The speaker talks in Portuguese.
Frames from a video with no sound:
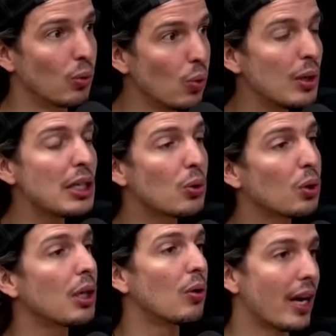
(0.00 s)
O único
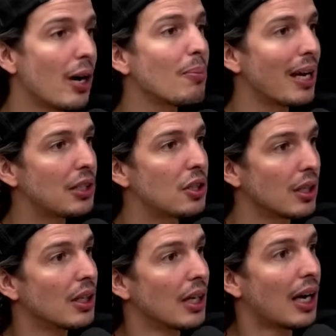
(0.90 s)
que eu realmente.
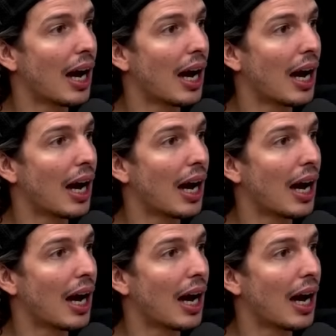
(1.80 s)
Claro